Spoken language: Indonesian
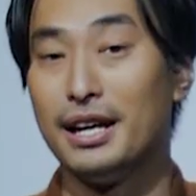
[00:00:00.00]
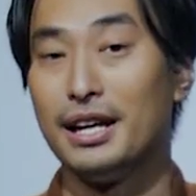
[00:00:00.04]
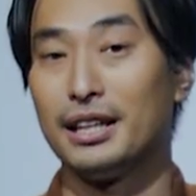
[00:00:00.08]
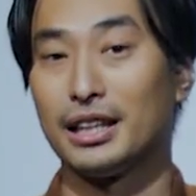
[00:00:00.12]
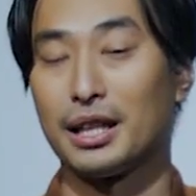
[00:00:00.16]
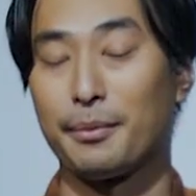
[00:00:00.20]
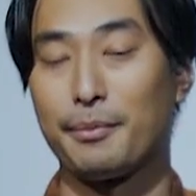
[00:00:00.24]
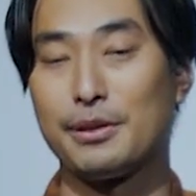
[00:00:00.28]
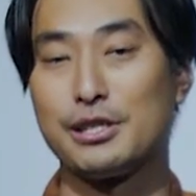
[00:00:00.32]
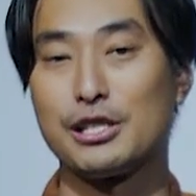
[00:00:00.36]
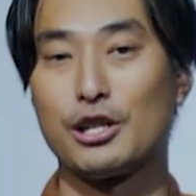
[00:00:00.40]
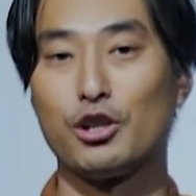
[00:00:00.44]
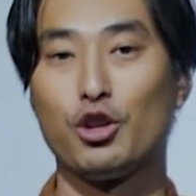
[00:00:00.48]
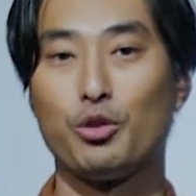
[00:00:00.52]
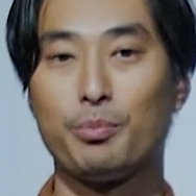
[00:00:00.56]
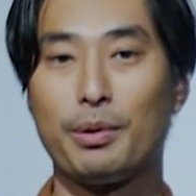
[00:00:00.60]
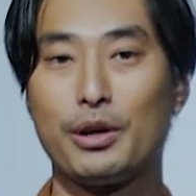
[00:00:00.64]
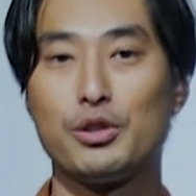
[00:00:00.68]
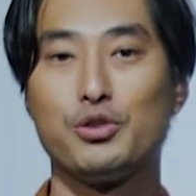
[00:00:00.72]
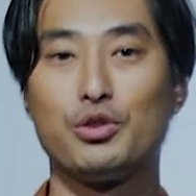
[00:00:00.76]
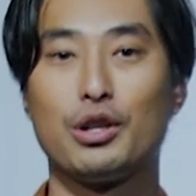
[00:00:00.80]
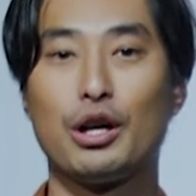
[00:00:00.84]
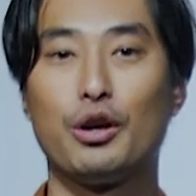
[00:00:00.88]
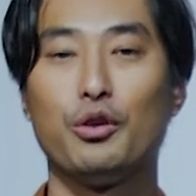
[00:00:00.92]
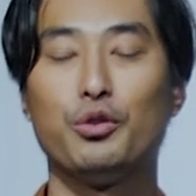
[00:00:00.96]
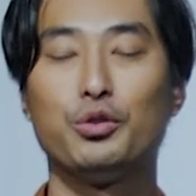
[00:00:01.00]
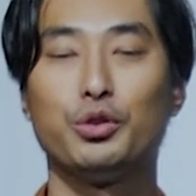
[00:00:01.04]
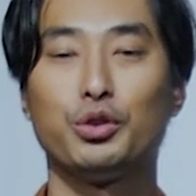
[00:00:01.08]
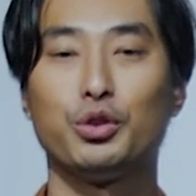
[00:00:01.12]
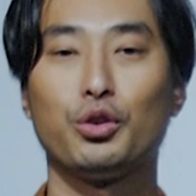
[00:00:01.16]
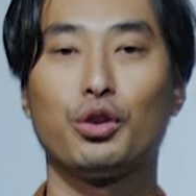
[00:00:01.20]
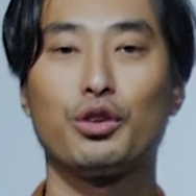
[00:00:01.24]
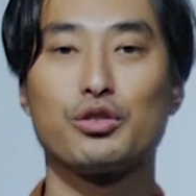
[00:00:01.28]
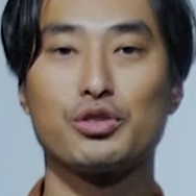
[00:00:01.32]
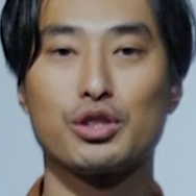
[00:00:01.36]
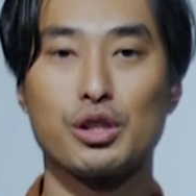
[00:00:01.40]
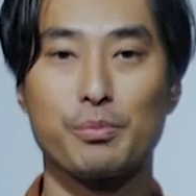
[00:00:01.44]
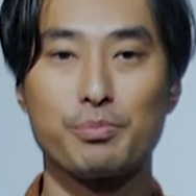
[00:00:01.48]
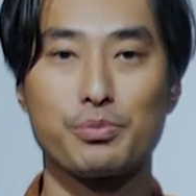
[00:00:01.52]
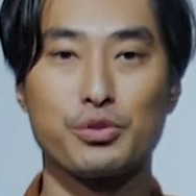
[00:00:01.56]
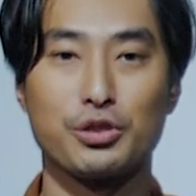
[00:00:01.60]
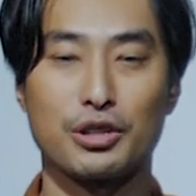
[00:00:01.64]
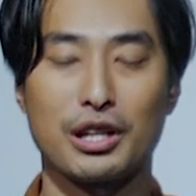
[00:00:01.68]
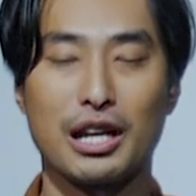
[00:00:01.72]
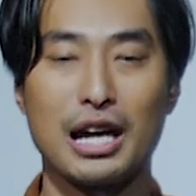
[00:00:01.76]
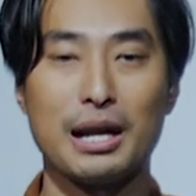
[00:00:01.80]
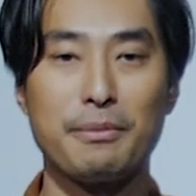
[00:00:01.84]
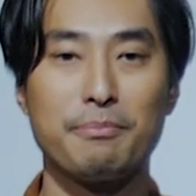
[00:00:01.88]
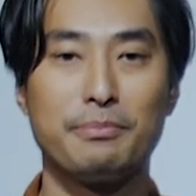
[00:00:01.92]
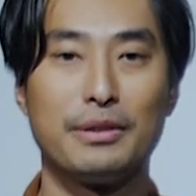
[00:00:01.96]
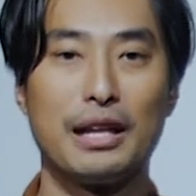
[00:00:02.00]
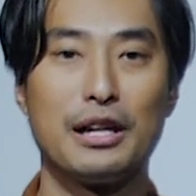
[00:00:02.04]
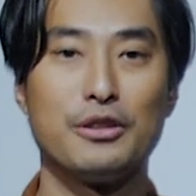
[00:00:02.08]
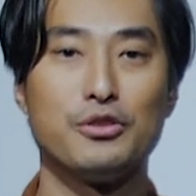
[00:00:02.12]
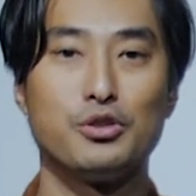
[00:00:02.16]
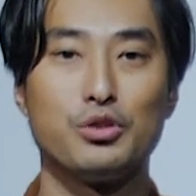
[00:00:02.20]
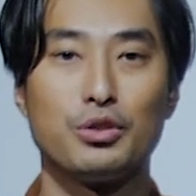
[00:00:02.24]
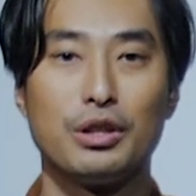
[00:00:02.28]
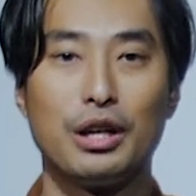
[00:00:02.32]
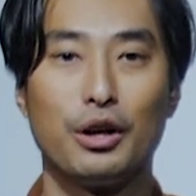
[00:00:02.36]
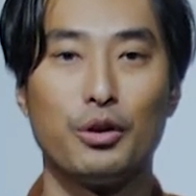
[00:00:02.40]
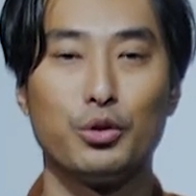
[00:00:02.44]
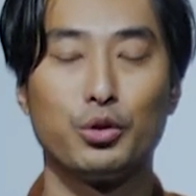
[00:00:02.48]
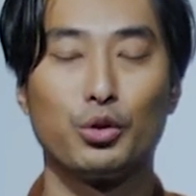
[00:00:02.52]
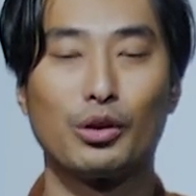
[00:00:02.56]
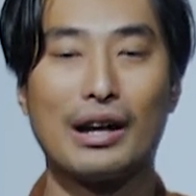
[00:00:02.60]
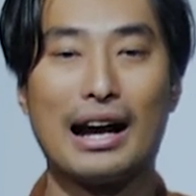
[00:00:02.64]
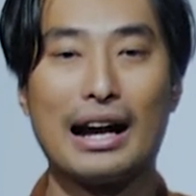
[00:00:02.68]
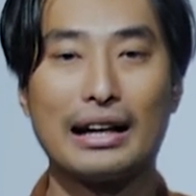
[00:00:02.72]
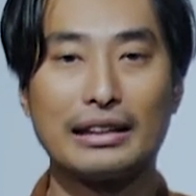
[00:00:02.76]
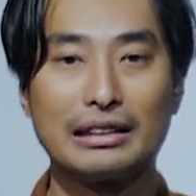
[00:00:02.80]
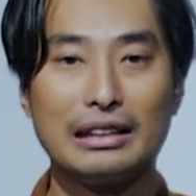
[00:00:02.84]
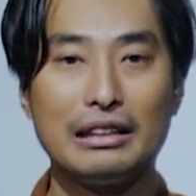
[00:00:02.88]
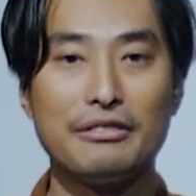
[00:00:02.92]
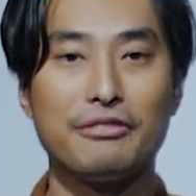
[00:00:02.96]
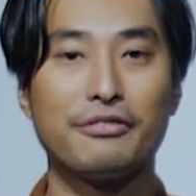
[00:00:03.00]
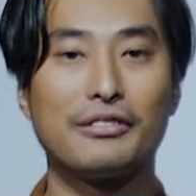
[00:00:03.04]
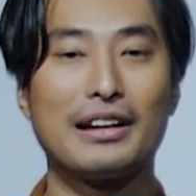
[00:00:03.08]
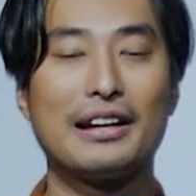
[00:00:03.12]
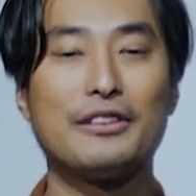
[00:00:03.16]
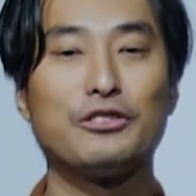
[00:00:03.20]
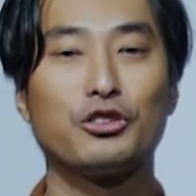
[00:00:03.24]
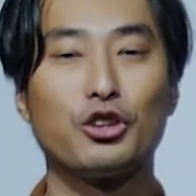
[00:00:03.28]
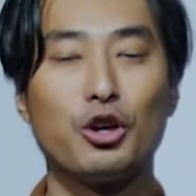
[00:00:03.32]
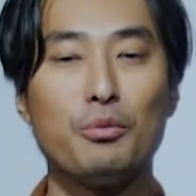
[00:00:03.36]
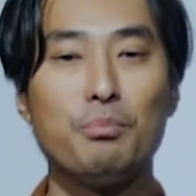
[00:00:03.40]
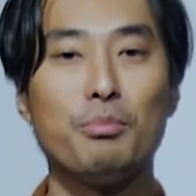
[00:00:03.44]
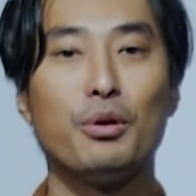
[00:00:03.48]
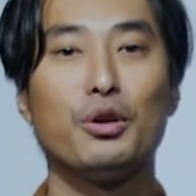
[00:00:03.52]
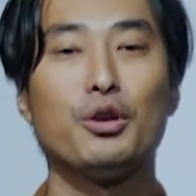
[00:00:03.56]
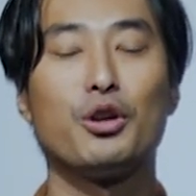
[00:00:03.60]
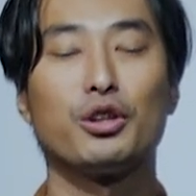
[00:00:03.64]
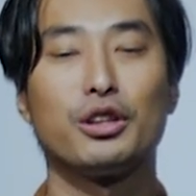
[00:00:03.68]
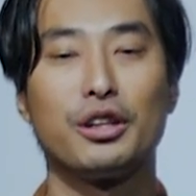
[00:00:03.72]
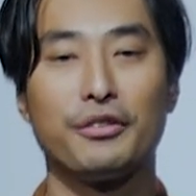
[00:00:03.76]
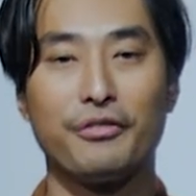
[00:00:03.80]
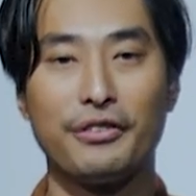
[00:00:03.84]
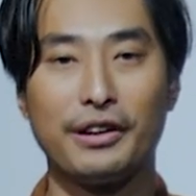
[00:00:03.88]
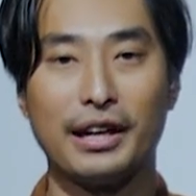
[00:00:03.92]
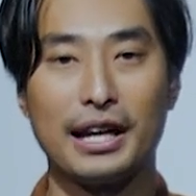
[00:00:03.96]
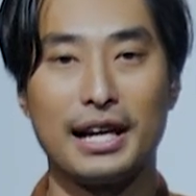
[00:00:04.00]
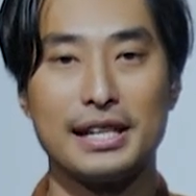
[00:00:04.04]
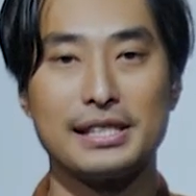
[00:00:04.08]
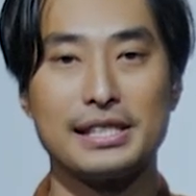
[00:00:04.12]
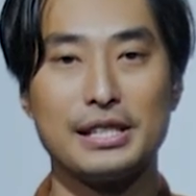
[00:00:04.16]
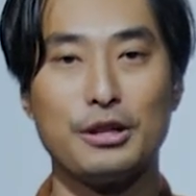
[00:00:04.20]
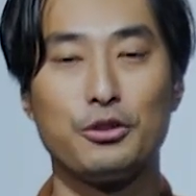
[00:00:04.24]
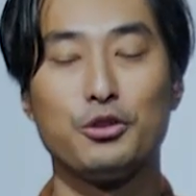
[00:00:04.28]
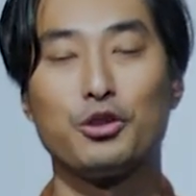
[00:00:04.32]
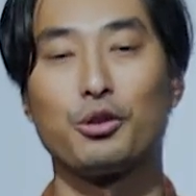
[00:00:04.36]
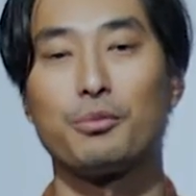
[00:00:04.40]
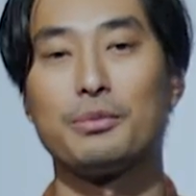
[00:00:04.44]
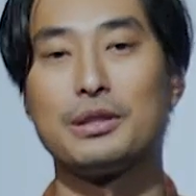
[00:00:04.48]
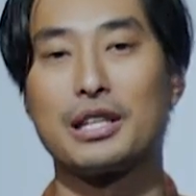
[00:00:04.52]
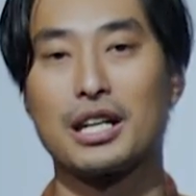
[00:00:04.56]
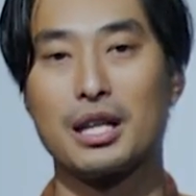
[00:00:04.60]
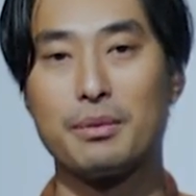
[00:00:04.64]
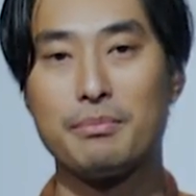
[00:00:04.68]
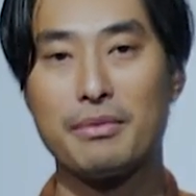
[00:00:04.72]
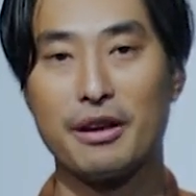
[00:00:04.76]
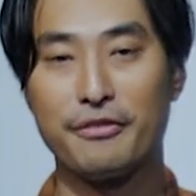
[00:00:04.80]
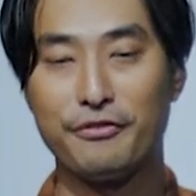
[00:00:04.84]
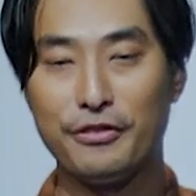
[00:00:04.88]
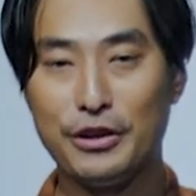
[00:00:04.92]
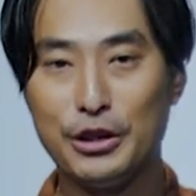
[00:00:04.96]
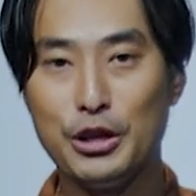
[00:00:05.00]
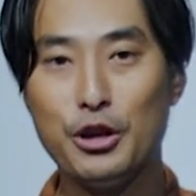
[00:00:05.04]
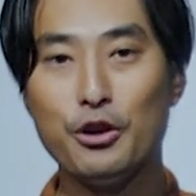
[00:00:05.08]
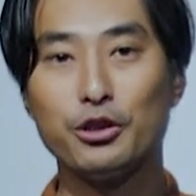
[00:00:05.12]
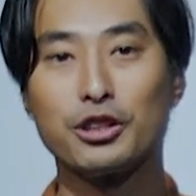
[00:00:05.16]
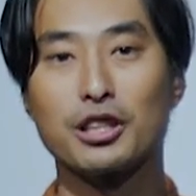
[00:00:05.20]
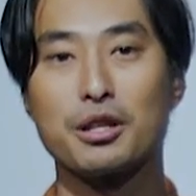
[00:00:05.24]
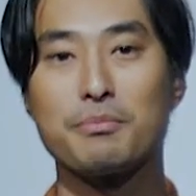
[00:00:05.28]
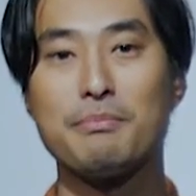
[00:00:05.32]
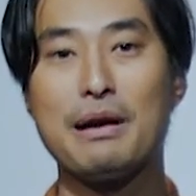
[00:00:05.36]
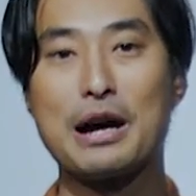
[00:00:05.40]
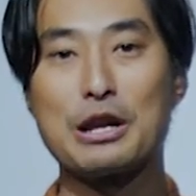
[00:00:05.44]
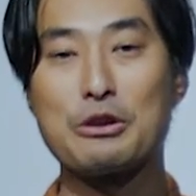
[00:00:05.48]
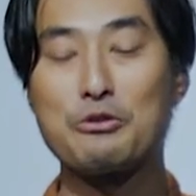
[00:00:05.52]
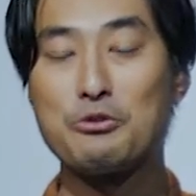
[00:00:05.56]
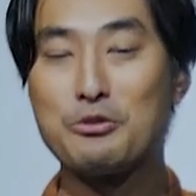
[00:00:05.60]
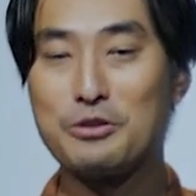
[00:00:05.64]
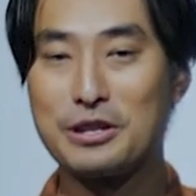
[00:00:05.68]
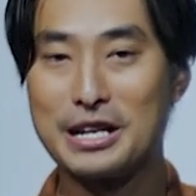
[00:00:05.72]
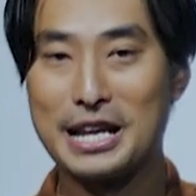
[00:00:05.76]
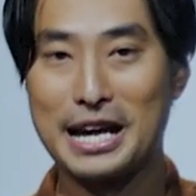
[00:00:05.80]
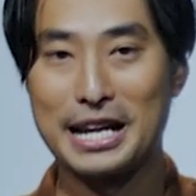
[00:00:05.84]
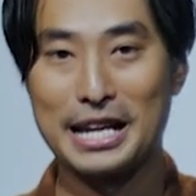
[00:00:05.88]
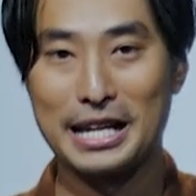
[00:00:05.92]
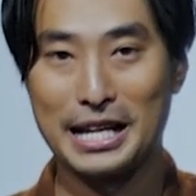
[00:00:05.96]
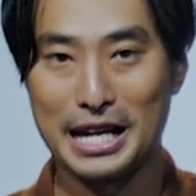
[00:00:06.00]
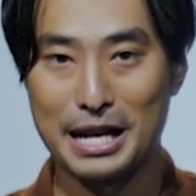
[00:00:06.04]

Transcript: Tapi jangan lupa juga untuk subscribe dan juga untuk aktifkan tombol notifikasi untuk menerima video terbaru dari